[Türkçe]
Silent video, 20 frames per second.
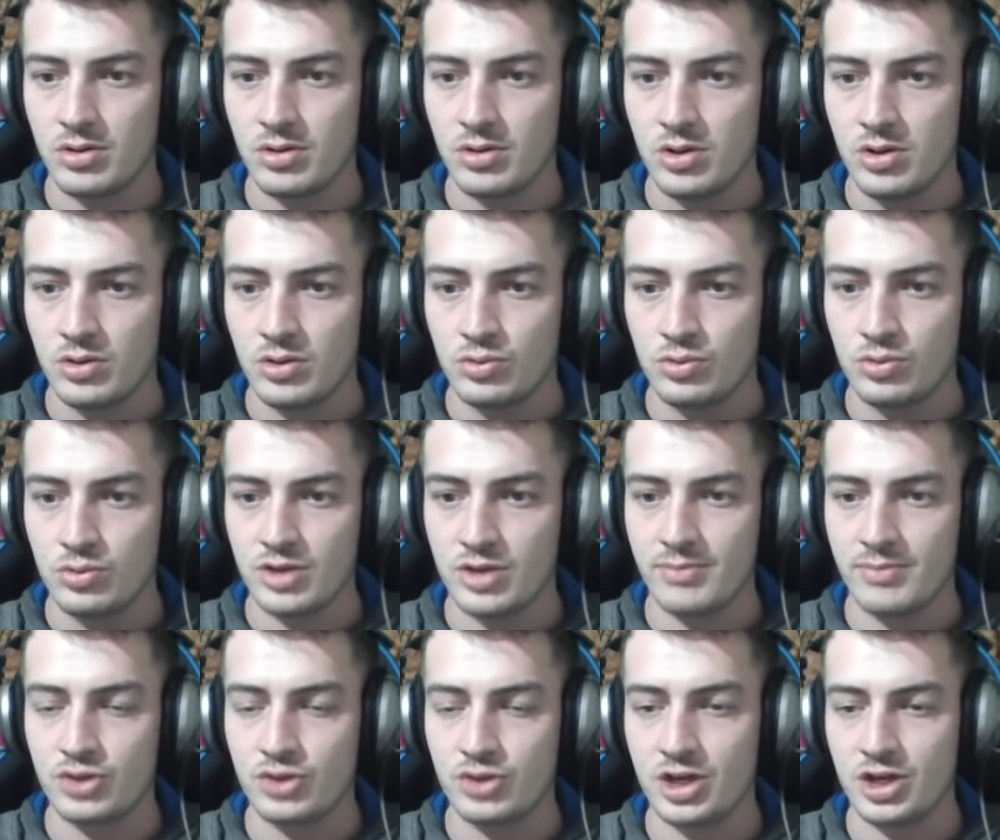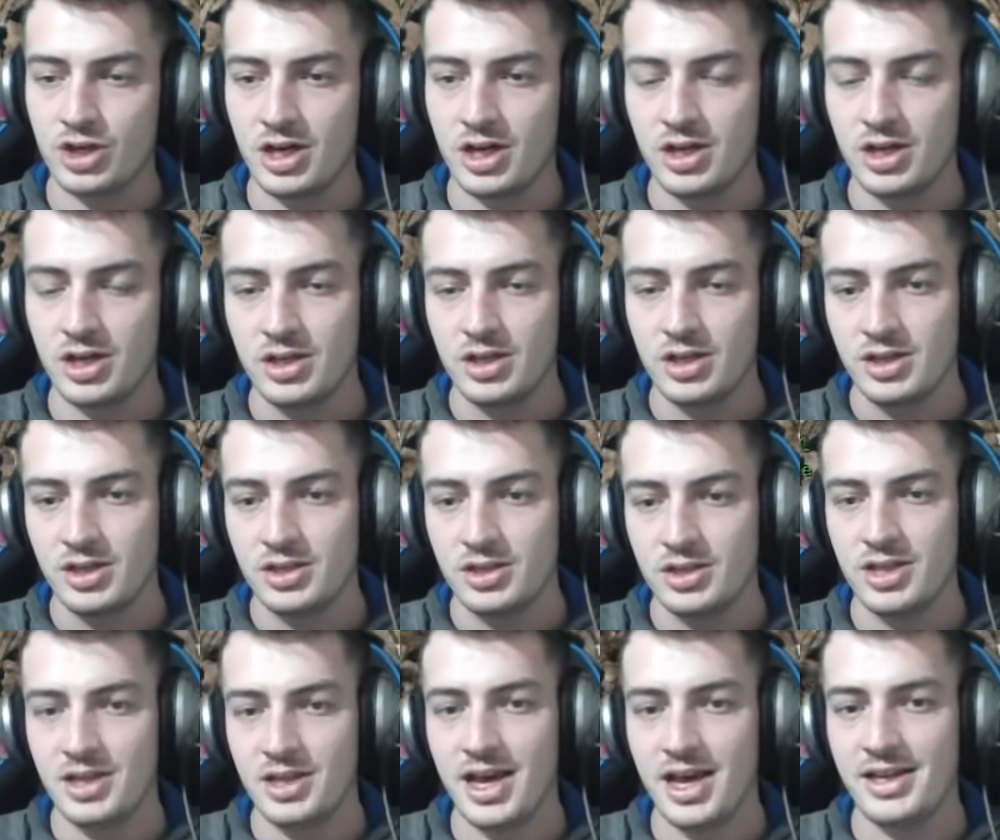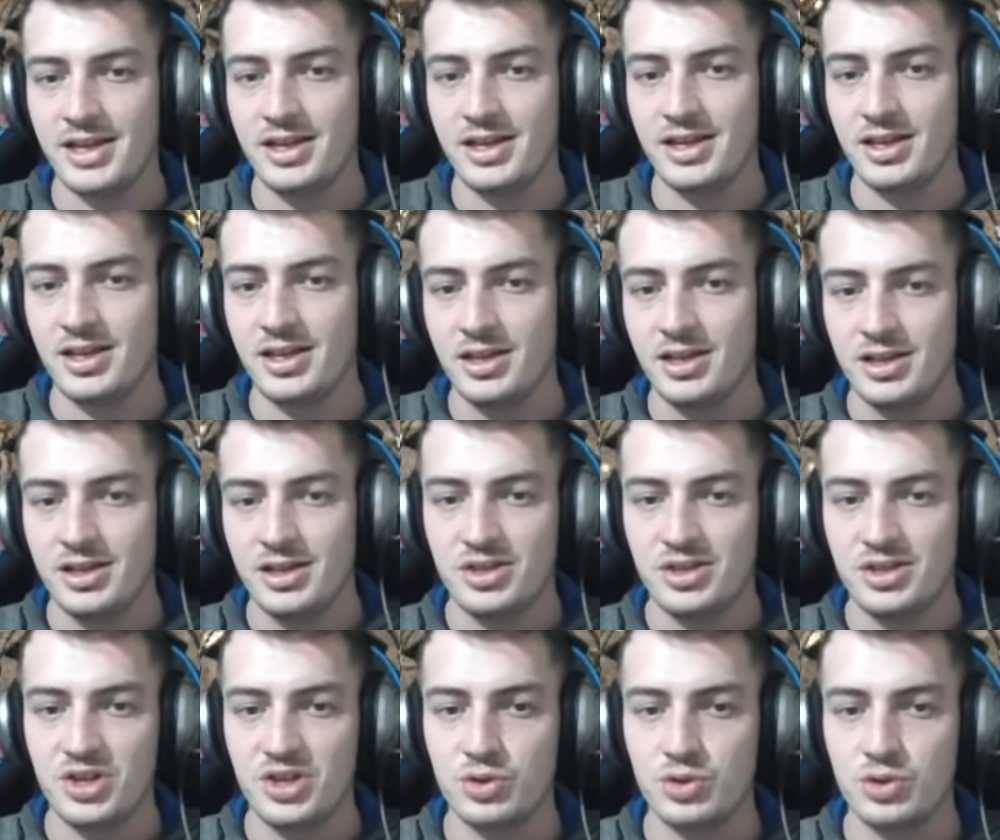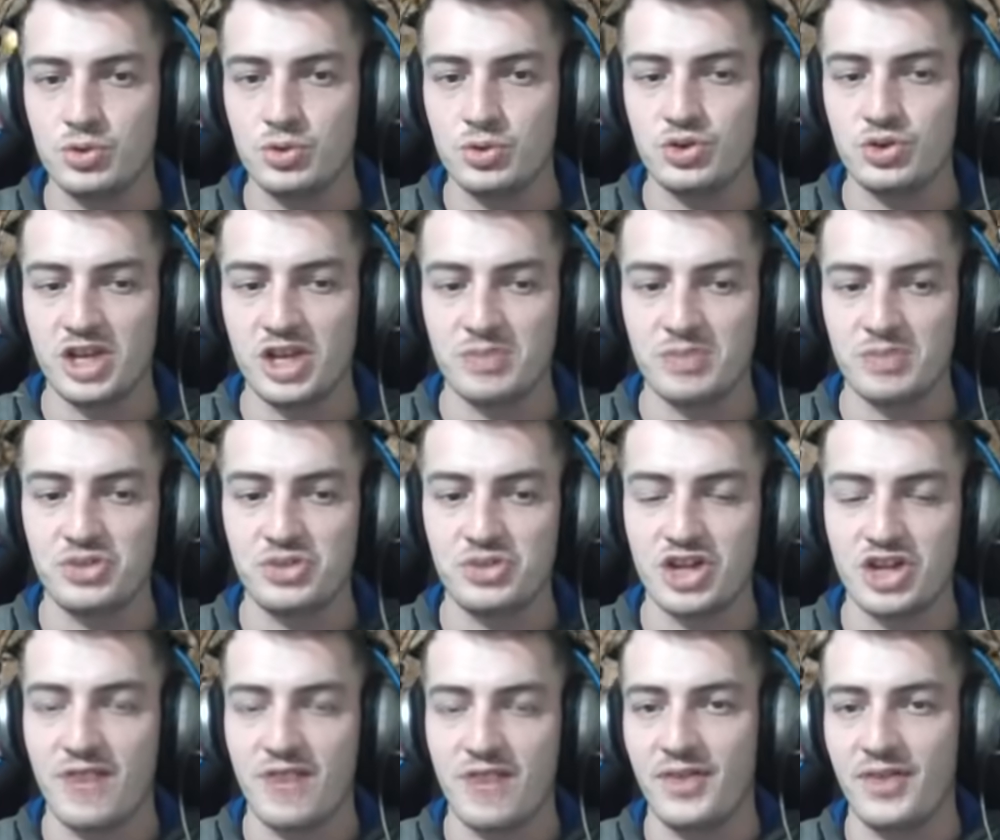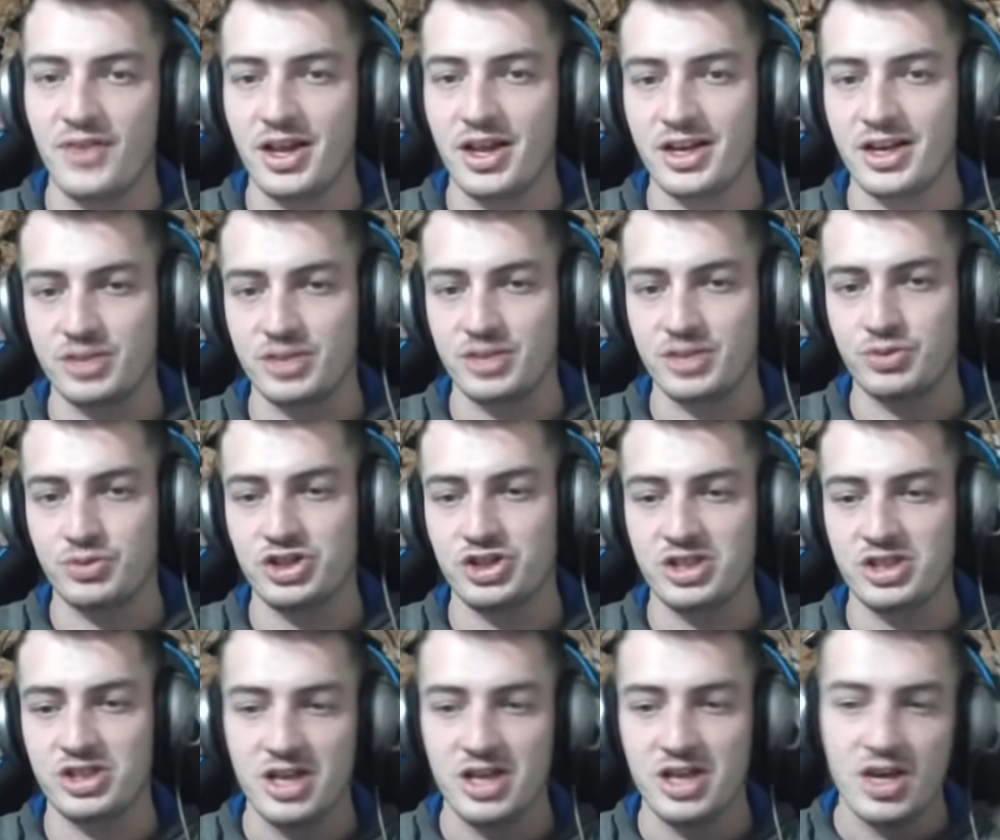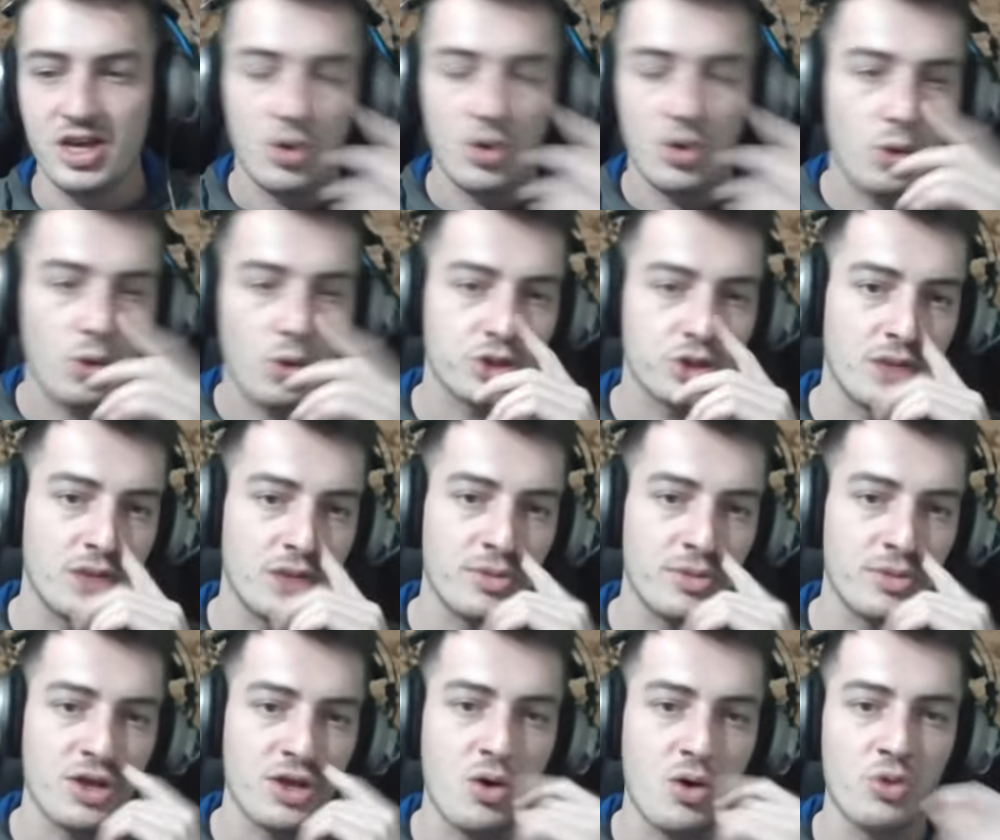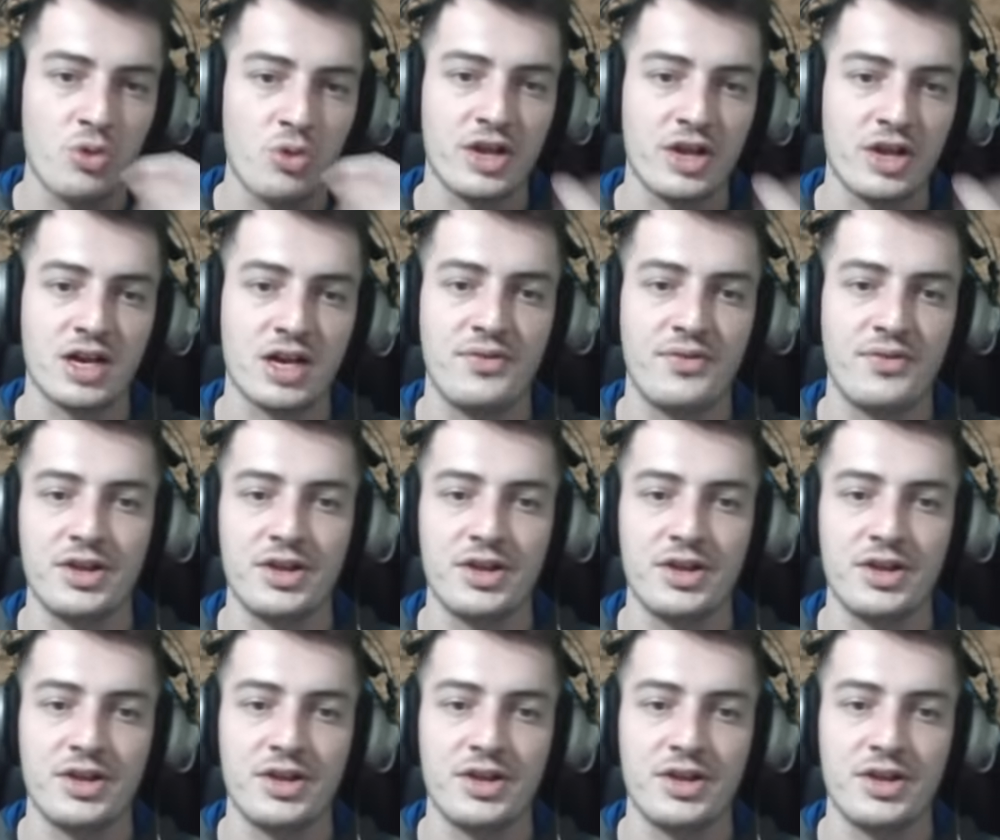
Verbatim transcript: 160k yani 770k falan kazmışız. Ortalama da 10 dakika falan